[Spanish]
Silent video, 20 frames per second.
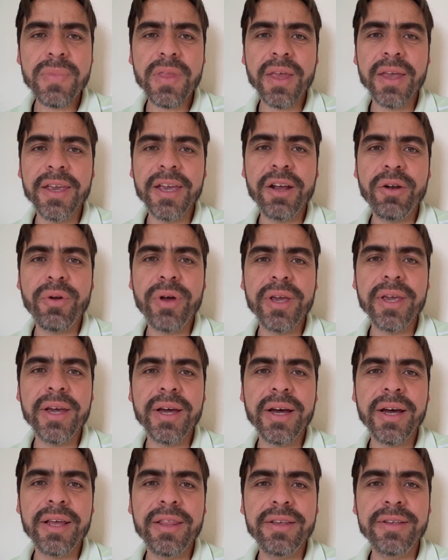ya no
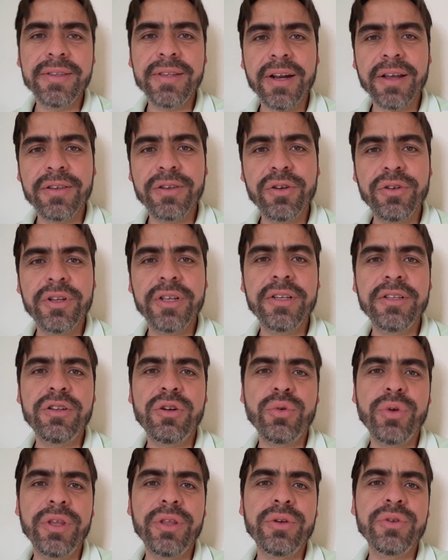haya distracciones,
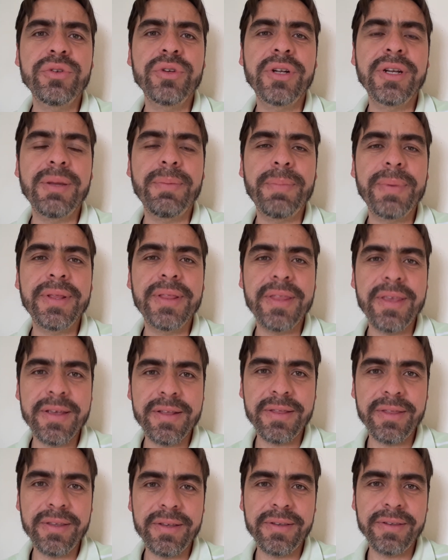ruidos ni
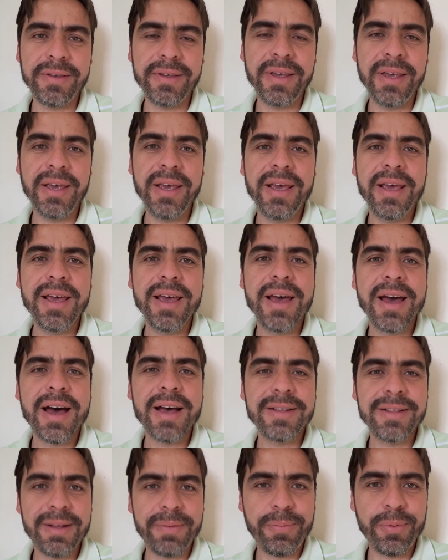pendientes.
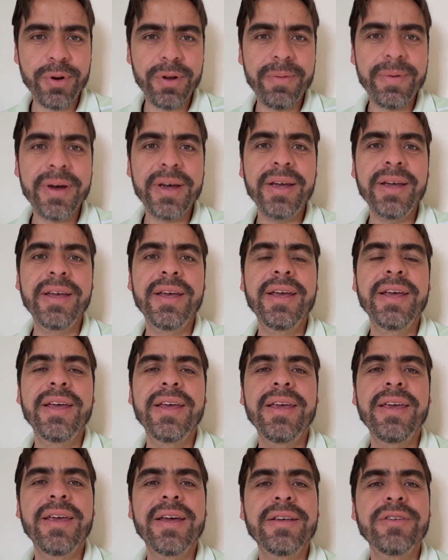Haz la prueba
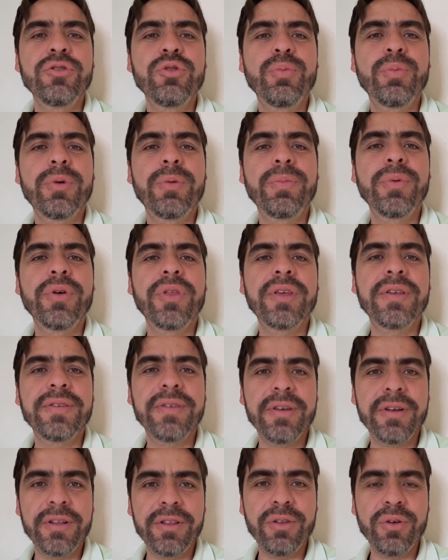y haz tu propio
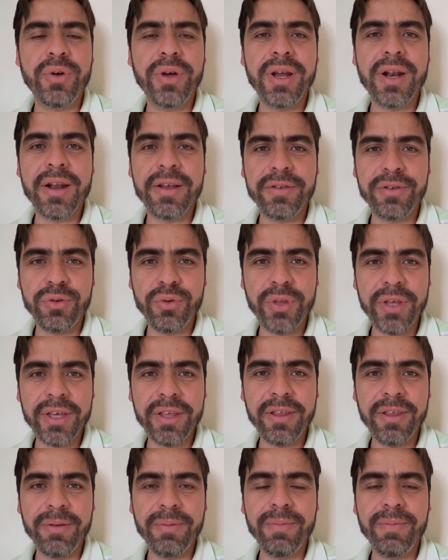desierto en la ciudad.
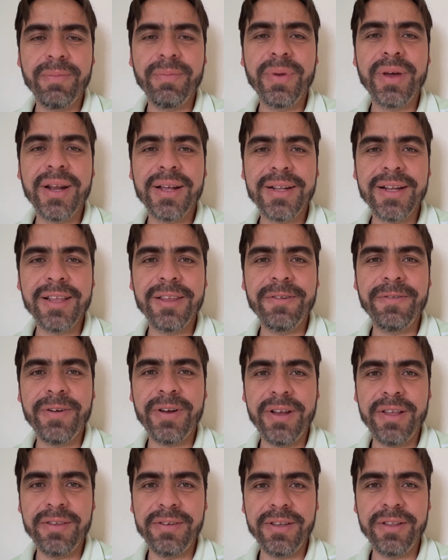Verás la
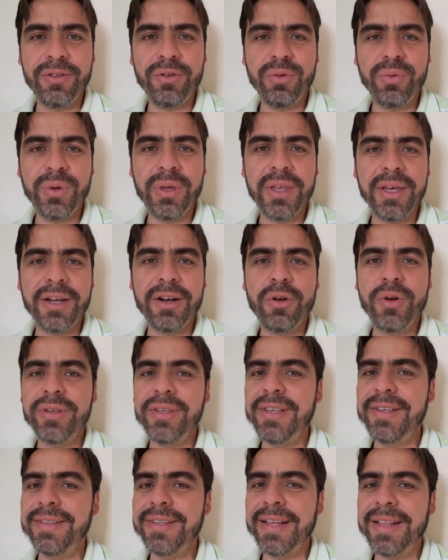diferencia en tu vida. No es
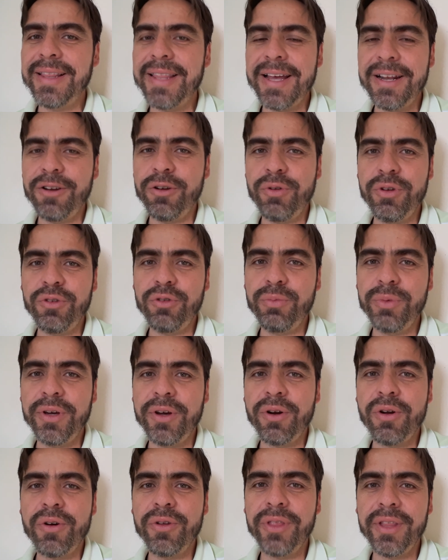instantáneo, no es un
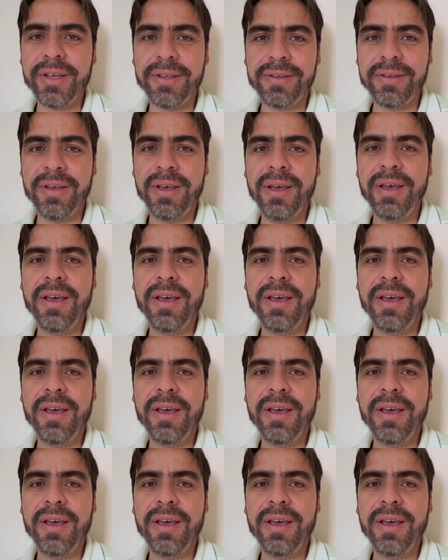microondas.